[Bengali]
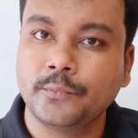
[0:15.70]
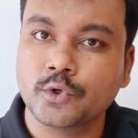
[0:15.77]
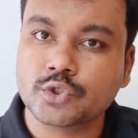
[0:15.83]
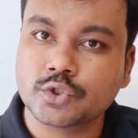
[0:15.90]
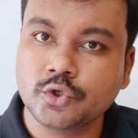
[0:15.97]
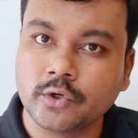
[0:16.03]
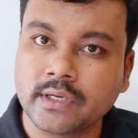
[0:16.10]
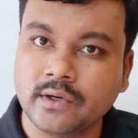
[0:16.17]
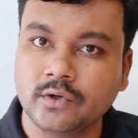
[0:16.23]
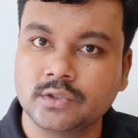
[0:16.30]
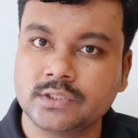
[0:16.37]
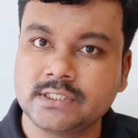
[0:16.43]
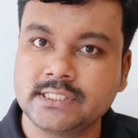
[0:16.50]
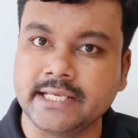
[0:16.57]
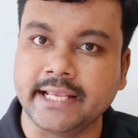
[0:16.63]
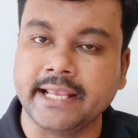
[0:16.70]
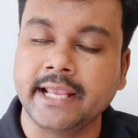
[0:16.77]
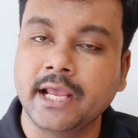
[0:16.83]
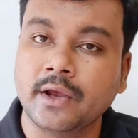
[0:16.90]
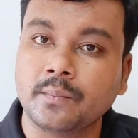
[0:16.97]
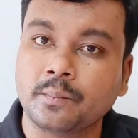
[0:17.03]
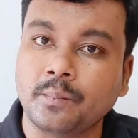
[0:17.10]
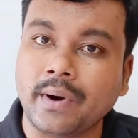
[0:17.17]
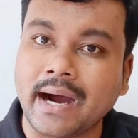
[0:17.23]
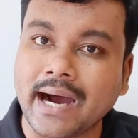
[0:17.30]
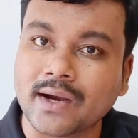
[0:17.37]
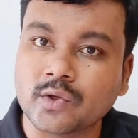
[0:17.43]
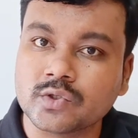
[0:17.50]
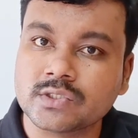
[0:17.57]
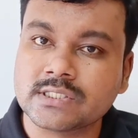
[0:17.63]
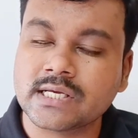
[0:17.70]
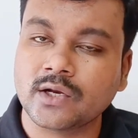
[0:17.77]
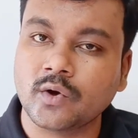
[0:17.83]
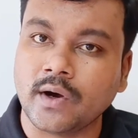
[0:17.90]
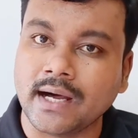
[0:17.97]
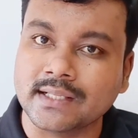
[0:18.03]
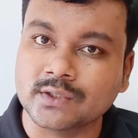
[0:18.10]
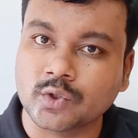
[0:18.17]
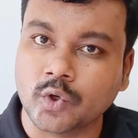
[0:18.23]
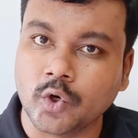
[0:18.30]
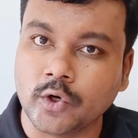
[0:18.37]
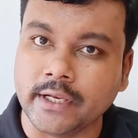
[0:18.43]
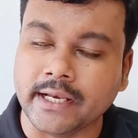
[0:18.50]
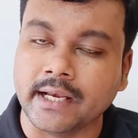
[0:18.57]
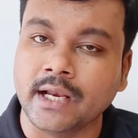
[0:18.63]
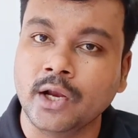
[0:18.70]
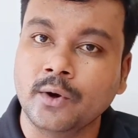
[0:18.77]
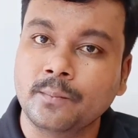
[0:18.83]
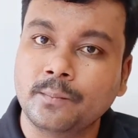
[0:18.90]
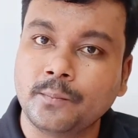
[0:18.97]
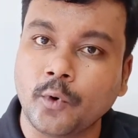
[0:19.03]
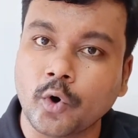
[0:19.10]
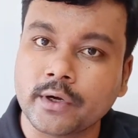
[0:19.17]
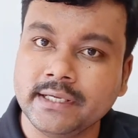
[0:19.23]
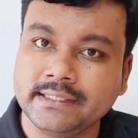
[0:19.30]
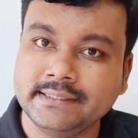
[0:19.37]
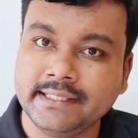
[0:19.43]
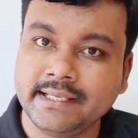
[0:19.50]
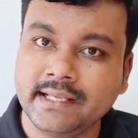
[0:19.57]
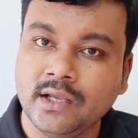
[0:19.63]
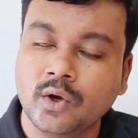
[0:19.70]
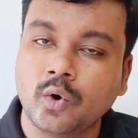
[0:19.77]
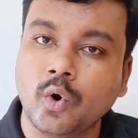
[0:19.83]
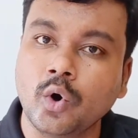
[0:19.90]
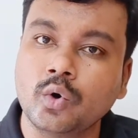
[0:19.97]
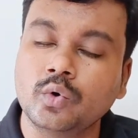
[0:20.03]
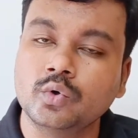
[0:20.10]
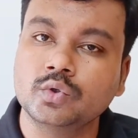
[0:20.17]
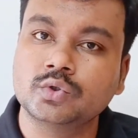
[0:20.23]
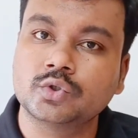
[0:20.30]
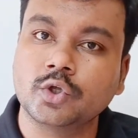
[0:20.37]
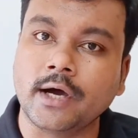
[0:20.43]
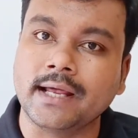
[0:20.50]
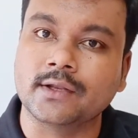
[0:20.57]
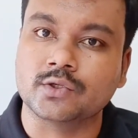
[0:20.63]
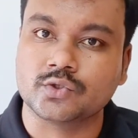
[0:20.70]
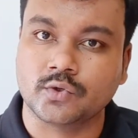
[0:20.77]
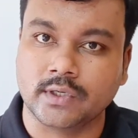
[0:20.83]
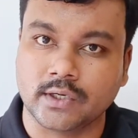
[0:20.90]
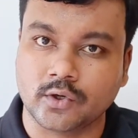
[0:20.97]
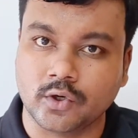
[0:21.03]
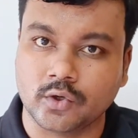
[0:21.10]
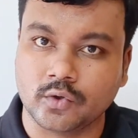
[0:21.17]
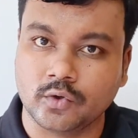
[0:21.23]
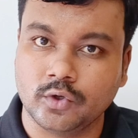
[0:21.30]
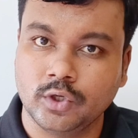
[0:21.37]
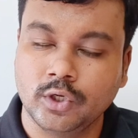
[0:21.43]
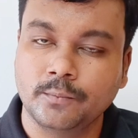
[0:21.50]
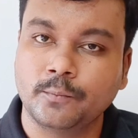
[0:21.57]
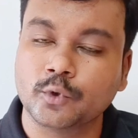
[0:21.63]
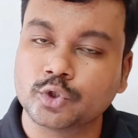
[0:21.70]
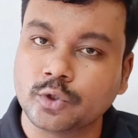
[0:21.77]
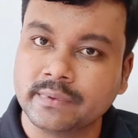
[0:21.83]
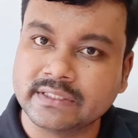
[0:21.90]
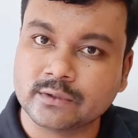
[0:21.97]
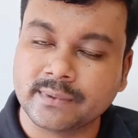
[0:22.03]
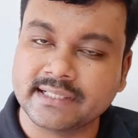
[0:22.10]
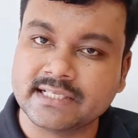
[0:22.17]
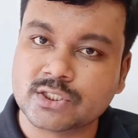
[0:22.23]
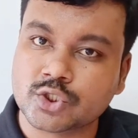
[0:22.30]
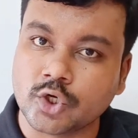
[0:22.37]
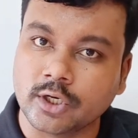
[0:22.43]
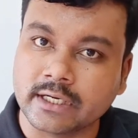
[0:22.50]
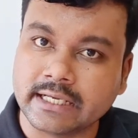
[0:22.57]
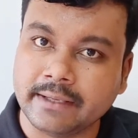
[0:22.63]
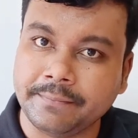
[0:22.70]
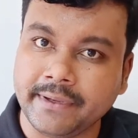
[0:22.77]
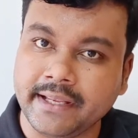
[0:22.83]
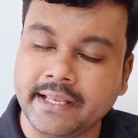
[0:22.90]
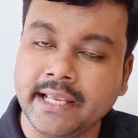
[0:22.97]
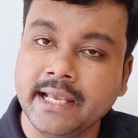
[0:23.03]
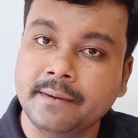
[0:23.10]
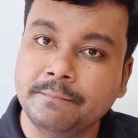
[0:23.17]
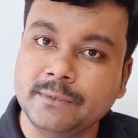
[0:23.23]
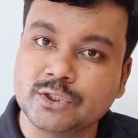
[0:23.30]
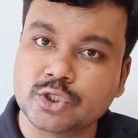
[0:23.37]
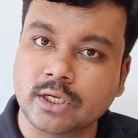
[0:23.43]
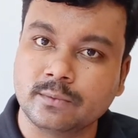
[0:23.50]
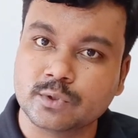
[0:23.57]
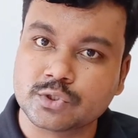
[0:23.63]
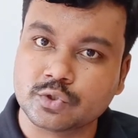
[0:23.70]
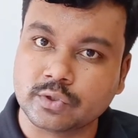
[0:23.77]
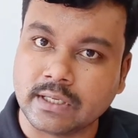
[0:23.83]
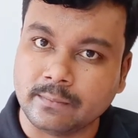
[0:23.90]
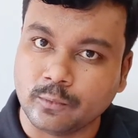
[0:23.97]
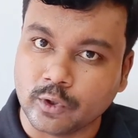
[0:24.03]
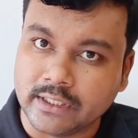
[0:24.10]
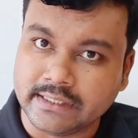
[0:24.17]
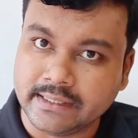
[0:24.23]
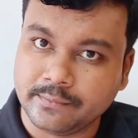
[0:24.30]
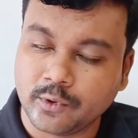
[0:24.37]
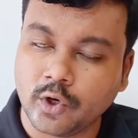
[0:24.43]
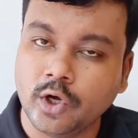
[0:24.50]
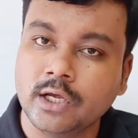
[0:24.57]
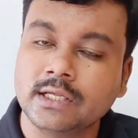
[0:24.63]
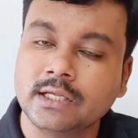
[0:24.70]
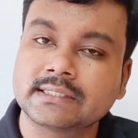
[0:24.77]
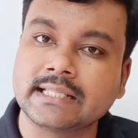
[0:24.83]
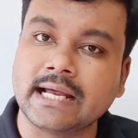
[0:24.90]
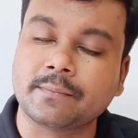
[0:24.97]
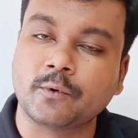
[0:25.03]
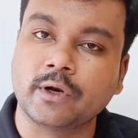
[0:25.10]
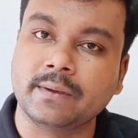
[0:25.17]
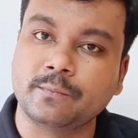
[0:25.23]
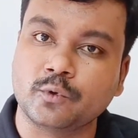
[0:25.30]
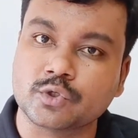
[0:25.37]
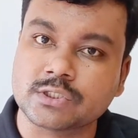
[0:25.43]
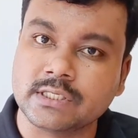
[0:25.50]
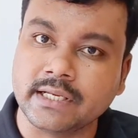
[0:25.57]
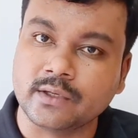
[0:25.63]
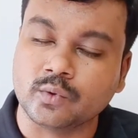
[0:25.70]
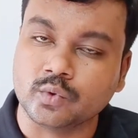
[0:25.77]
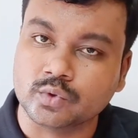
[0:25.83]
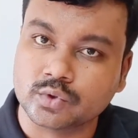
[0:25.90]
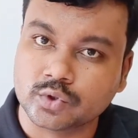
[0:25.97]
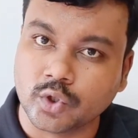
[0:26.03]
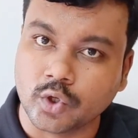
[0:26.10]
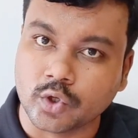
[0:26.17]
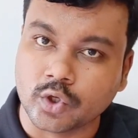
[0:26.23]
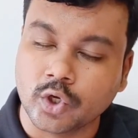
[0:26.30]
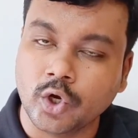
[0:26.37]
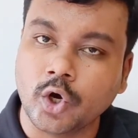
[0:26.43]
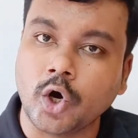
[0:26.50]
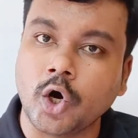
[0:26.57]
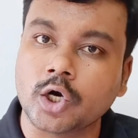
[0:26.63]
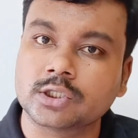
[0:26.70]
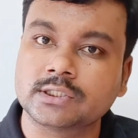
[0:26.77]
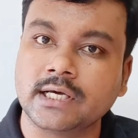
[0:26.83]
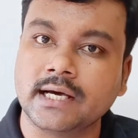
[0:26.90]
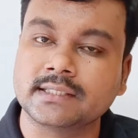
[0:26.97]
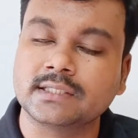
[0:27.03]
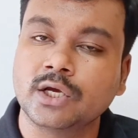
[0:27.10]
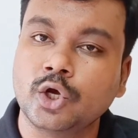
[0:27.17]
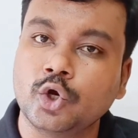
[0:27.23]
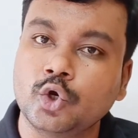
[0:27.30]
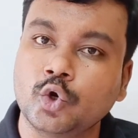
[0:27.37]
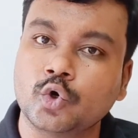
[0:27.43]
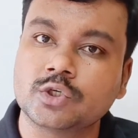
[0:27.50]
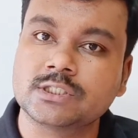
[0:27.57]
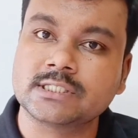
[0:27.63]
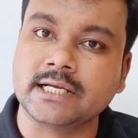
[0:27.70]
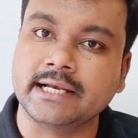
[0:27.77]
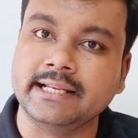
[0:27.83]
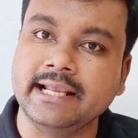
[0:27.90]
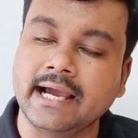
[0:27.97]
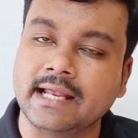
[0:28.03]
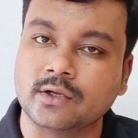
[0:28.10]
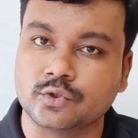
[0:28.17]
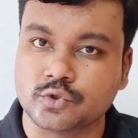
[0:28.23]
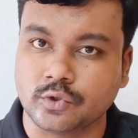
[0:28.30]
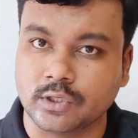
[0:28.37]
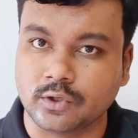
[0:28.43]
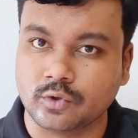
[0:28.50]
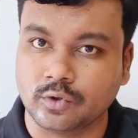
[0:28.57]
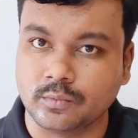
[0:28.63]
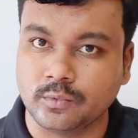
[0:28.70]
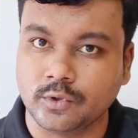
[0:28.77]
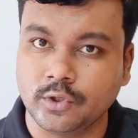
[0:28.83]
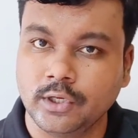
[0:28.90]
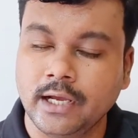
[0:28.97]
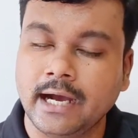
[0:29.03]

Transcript: প্রশ্নটা হচ্ছে ভারত ছাড়ো আন্দোলনের প্রকৃতি ও গুরুত্ব আলোচনা করো প্রথমে তোমাদের সংক্ষেপে বিষয়বস্তুটা বলে দেব তারপরে প্রশ্নের উত্তর অর্থাৎ নোটসটা নিয়ে আলোচনা করব।